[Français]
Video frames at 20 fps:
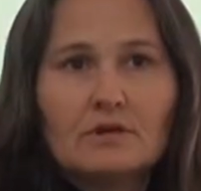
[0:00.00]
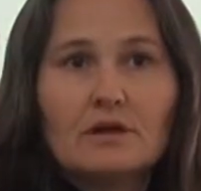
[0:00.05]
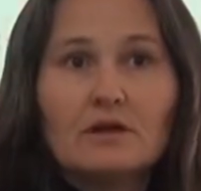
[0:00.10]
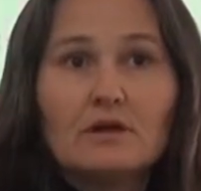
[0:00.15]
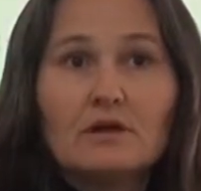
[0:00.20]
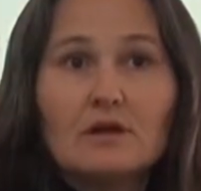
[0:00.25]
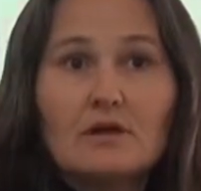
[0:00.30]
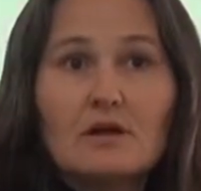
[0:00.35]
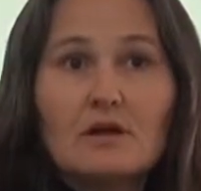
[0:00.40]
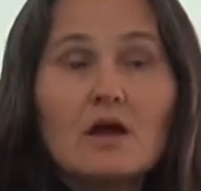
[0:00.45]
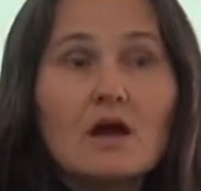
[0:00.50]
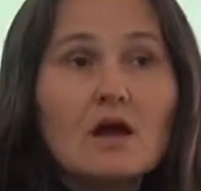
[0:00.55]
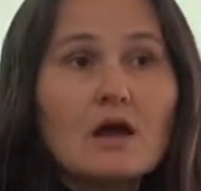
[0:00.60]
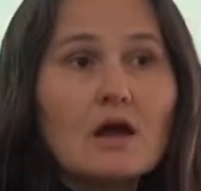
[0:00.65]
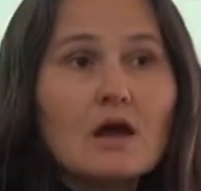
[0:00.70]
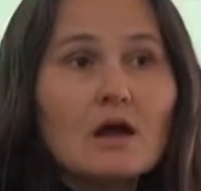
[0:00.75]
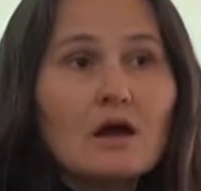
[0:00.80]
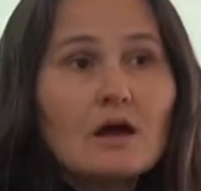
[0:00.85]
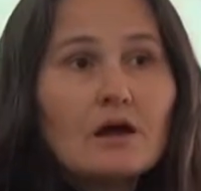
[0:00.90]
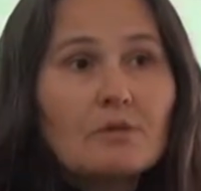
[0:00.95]
Et
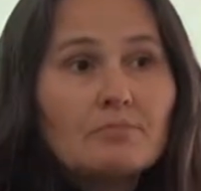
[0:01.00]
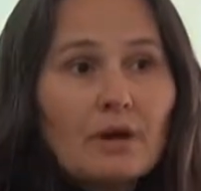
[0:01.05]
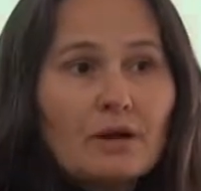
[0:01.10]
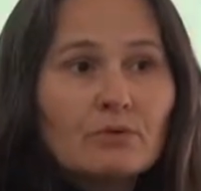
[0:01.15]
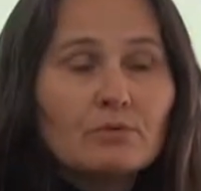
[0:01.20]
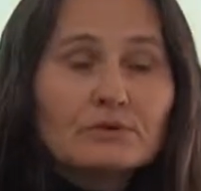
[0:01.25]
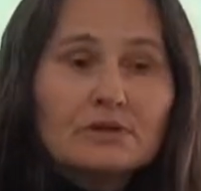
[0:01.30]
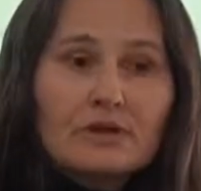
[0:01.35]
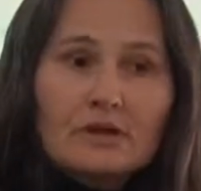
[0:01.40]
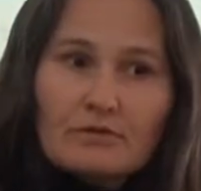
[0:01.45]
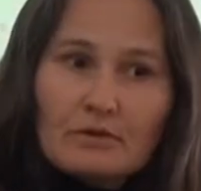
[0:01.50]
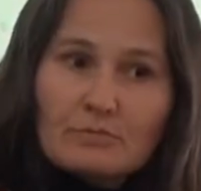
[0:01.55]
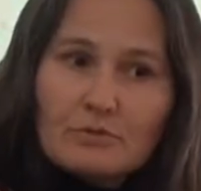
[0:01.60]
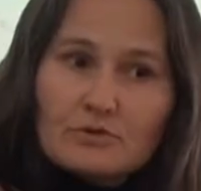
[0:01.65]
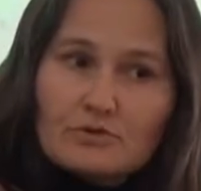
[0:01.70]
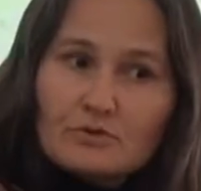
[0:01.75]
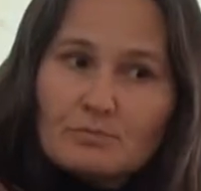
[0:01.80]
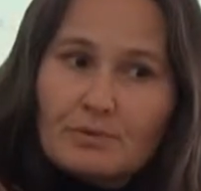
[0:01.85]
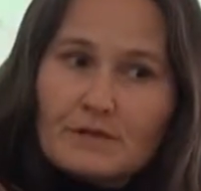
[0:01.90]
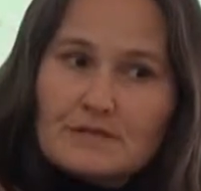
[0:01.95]
par contre, il y a
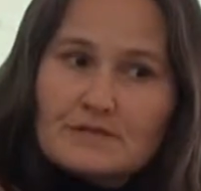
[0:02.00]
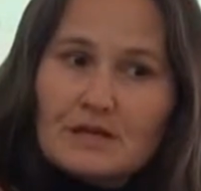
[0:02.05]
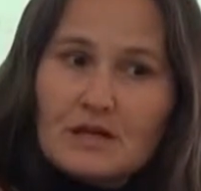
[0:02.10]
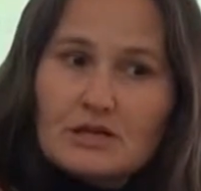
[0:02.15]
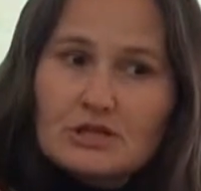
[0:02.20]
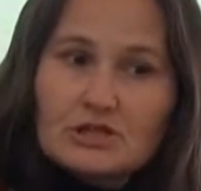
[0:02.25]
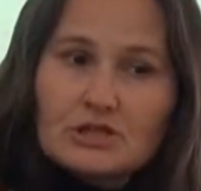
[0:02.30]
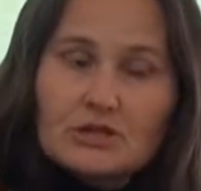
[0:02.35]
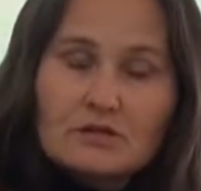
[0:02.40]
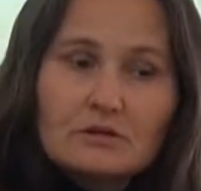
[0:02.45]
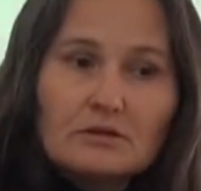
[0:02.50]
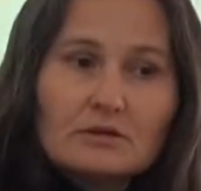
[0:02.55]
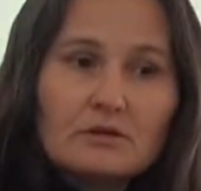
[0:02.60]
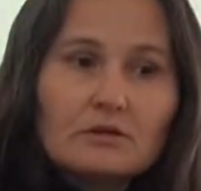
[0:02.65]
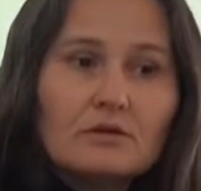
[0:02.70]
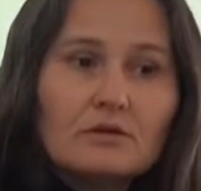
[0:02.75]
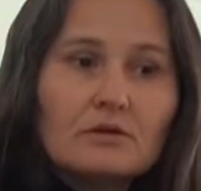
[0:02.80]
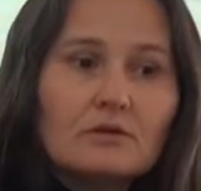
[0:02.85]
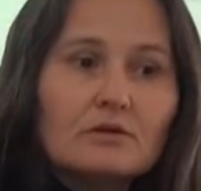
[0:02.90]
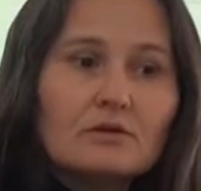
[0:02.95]
vraiment ce passage
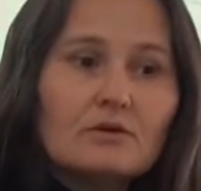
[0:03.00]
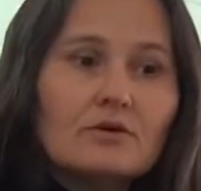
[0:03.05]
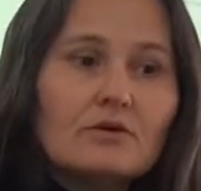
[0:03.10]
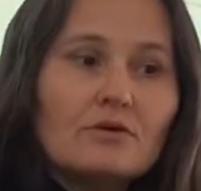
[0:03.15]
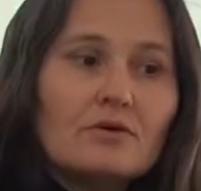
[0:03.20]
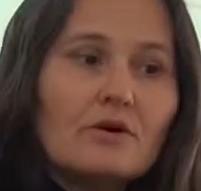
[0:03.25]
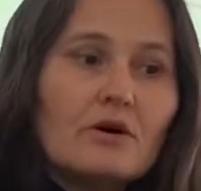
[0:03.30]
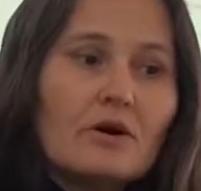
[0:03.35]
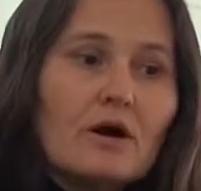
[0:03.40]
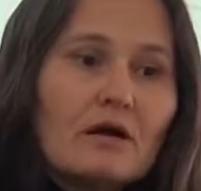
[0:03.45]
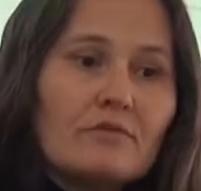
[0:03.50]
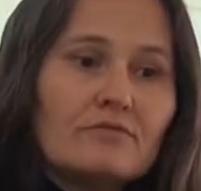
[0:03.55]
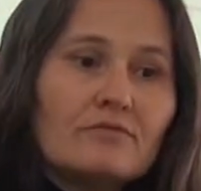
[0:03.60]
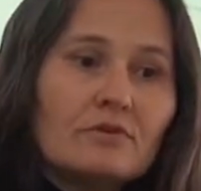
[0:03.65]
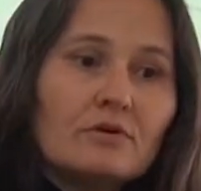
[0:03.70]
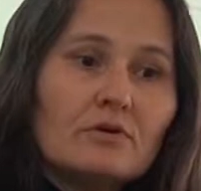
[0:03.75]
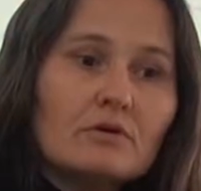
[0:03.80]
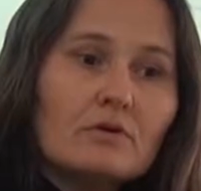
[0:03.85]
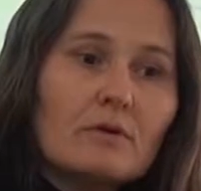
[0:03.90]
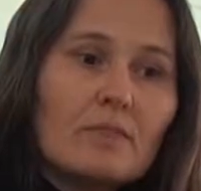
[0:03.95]
euh,
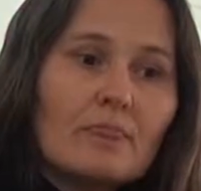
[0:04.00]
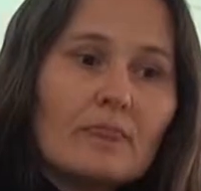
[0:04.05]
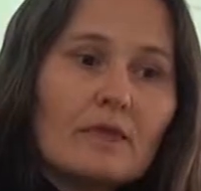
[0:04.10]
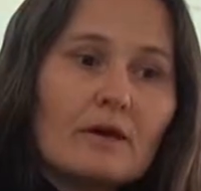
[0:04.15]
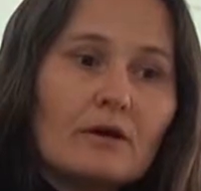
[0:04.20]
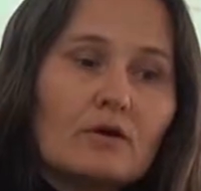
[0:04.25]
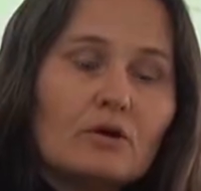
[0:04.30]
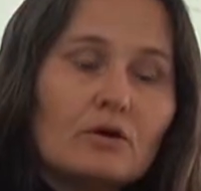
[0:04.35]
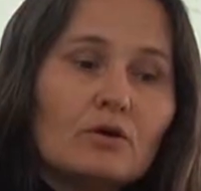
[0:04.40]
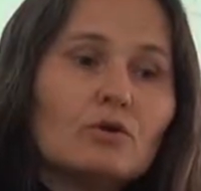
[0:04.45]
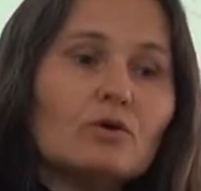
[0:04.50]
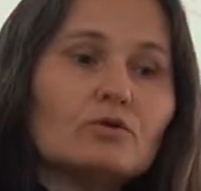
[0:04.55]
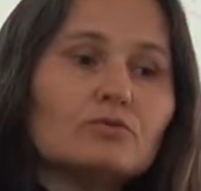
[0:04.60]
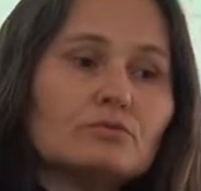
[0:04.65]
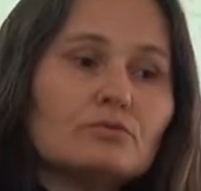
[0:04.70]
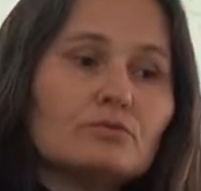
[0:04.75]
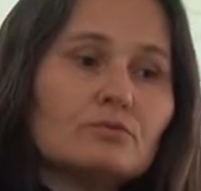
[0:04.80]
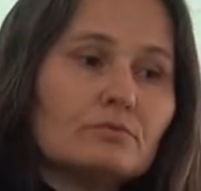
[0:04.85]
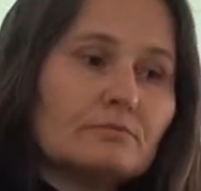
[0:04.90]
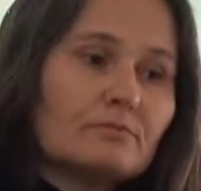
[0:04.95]
avant,
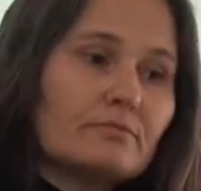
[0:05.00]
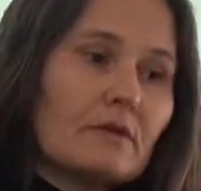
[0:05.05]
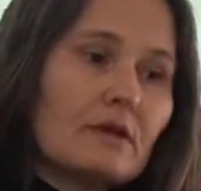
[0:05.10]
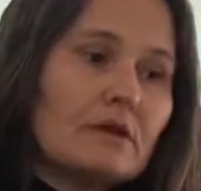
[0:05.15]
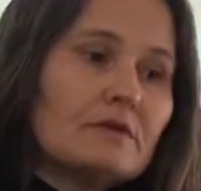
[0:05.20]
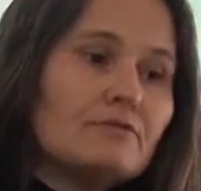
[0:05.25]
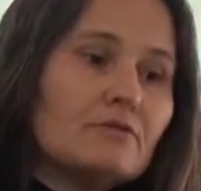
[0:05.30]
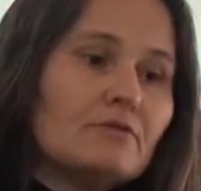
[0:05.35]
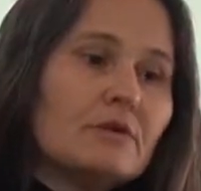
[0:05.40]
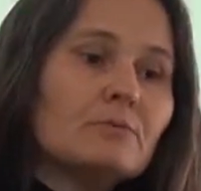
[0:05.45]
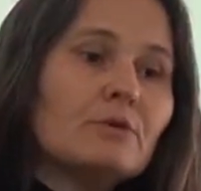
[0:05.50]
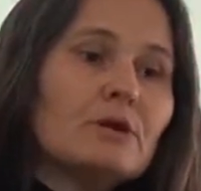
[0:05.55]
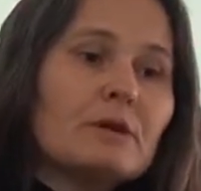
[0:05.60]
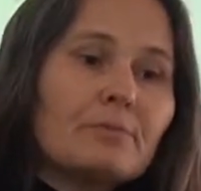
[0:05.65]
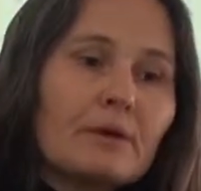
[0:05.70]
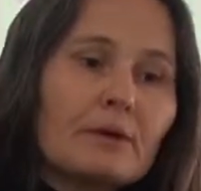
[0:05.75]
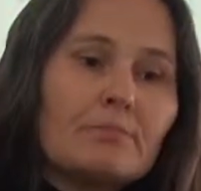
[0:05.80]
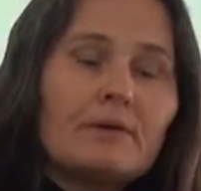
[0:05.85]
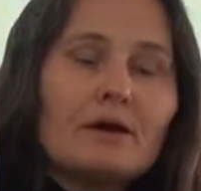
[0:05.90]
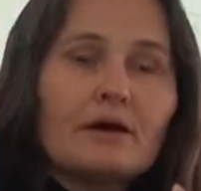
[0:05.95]
quand, il faut vraiment les
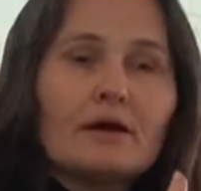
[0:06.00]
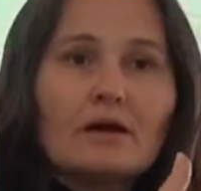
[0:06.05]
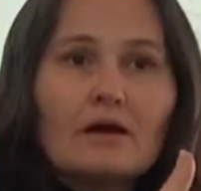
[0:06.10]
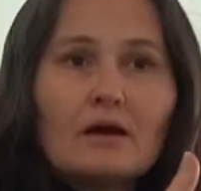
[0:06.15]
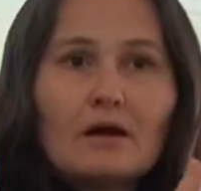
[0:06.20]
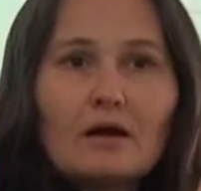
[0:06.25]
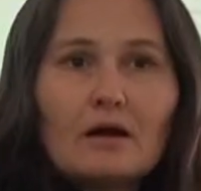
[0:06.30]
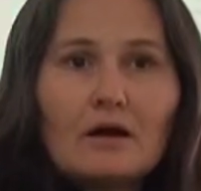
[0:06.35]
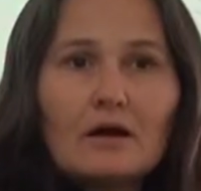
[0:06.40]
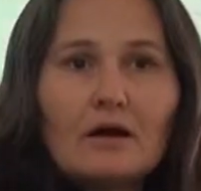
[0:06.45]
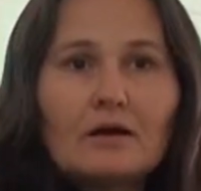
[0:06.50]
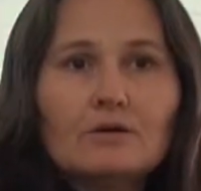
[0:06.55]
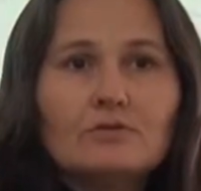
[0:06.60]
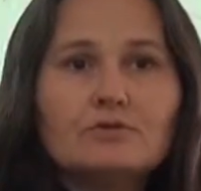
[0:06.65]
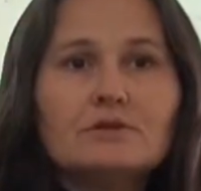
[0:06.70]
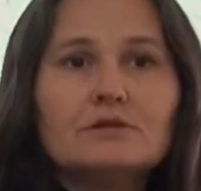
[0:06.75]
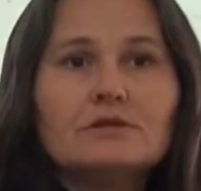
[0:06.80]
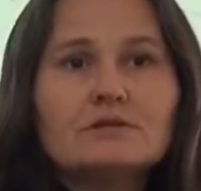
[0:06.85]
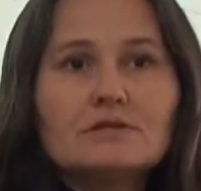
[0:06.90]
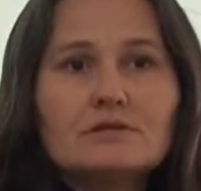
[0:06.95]
préparer à
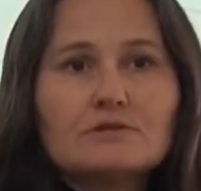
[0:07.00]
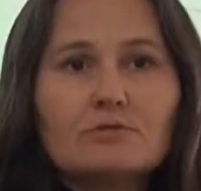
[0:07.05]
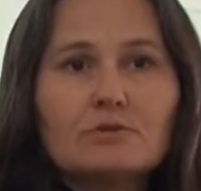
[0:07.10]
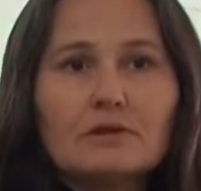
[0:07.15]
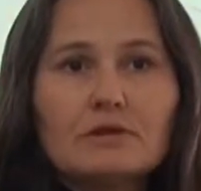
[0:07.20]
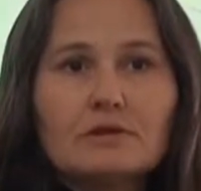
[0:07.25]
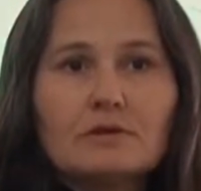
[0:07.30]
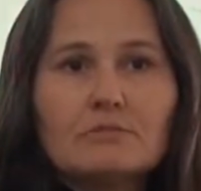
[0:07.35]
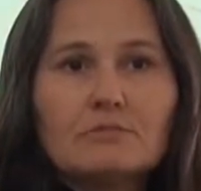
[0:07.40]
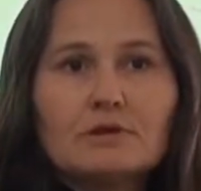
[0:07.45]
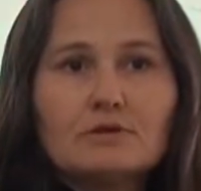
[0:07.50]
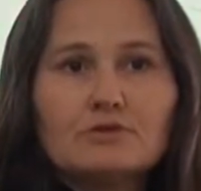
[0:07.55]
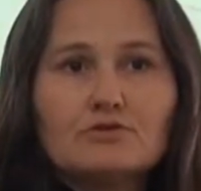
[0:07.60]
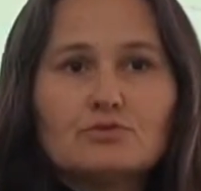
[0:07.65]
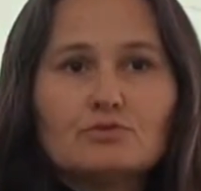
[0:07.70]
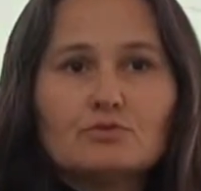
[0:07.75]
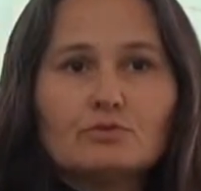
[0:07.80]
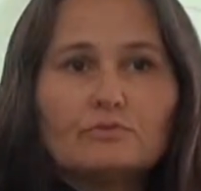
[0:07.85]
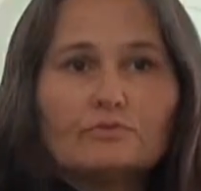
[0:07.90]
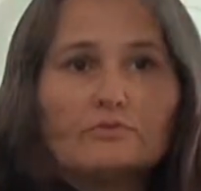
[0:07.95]
l'utilisation de la tablette,
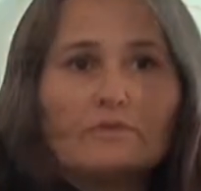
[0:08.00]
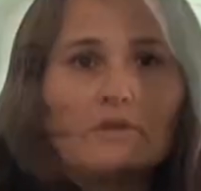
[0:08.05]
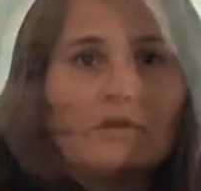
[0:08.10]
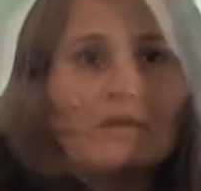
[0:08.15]
je trouve.